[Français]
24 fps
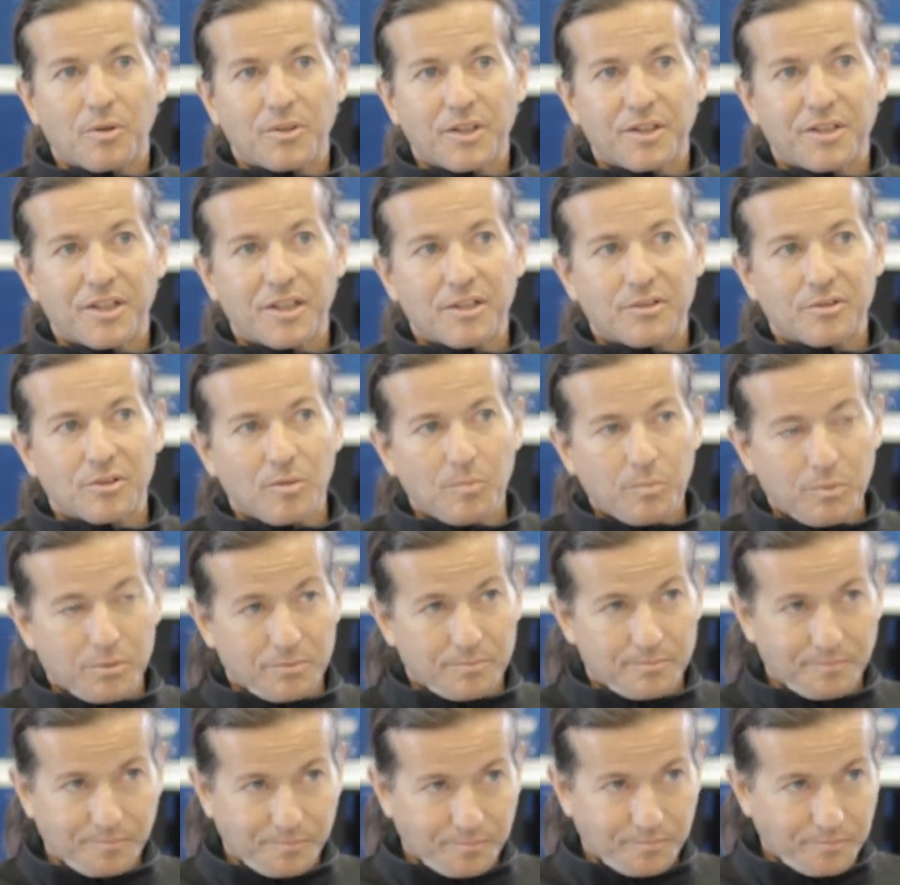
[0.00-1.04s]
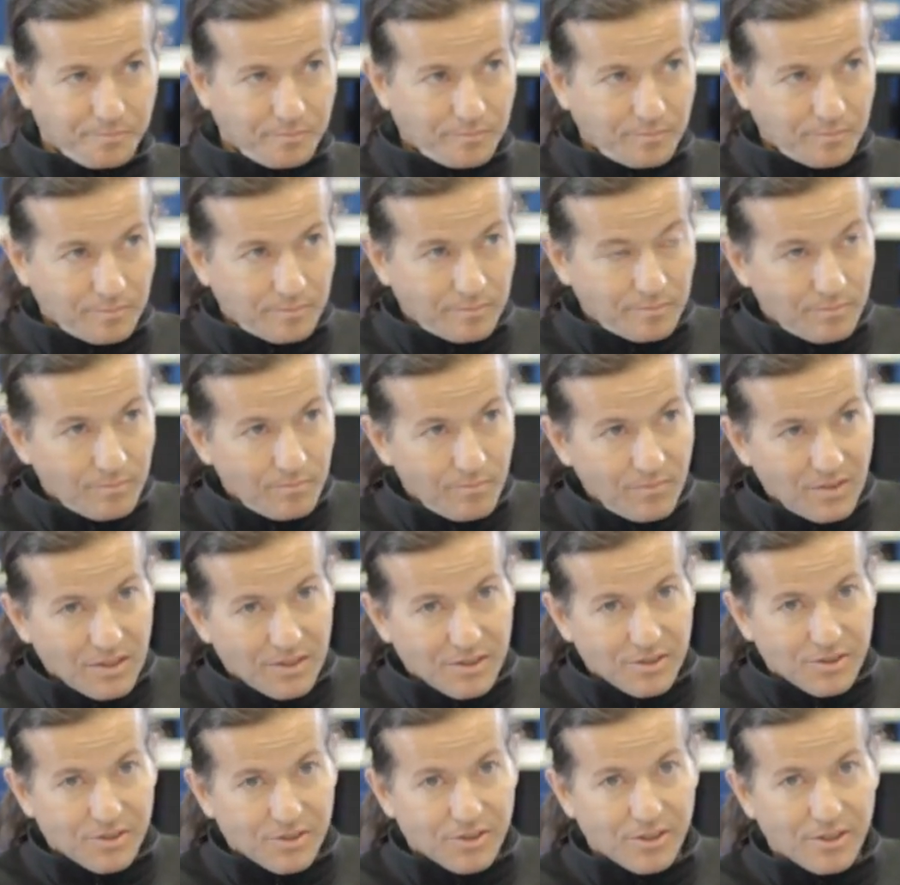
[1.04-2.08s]
un exemple
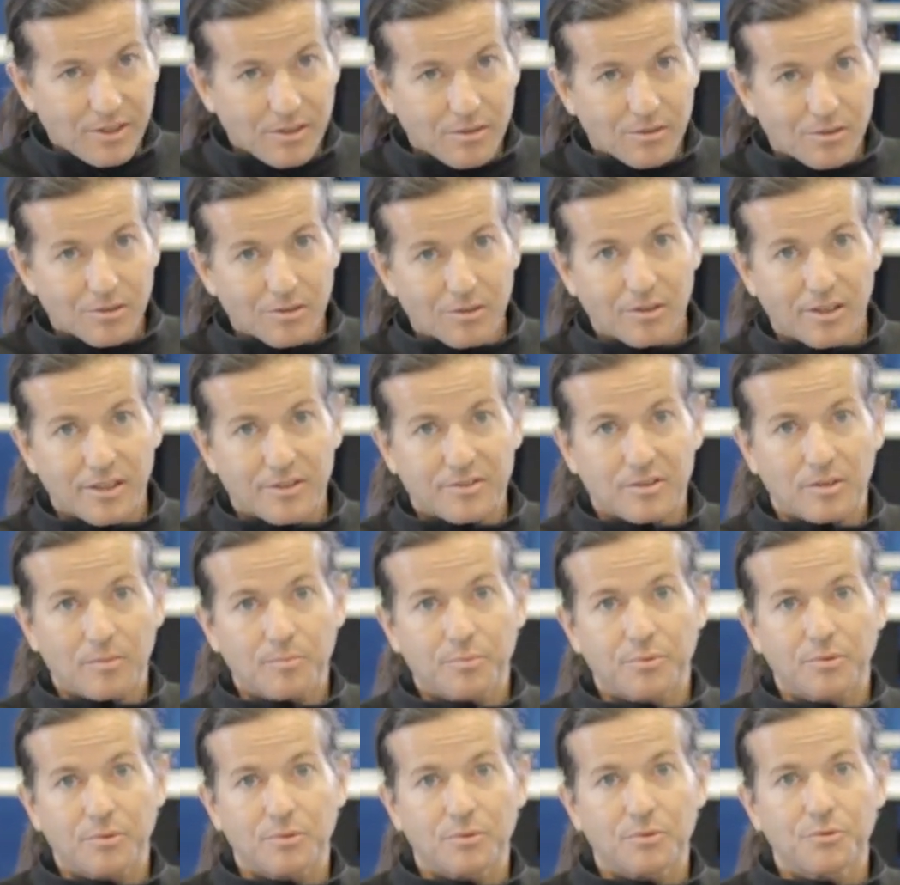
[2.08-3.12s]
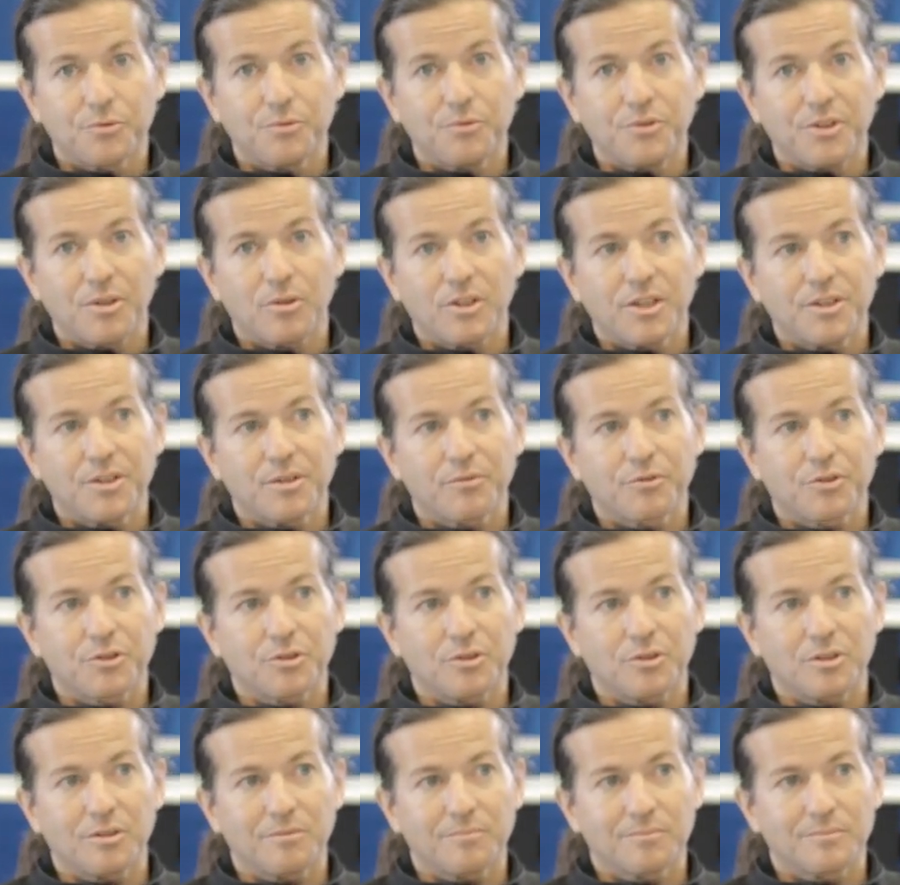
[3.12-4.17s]
c'est euh, l'exemple d'une éolienne
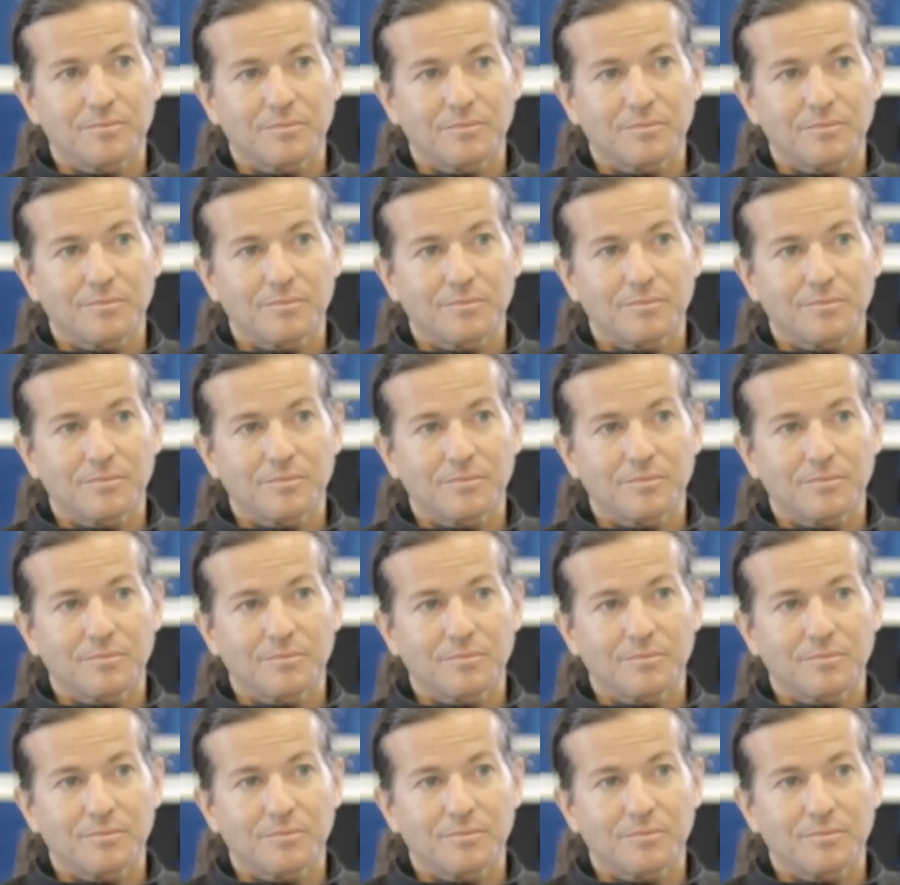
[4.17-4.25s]
offshore.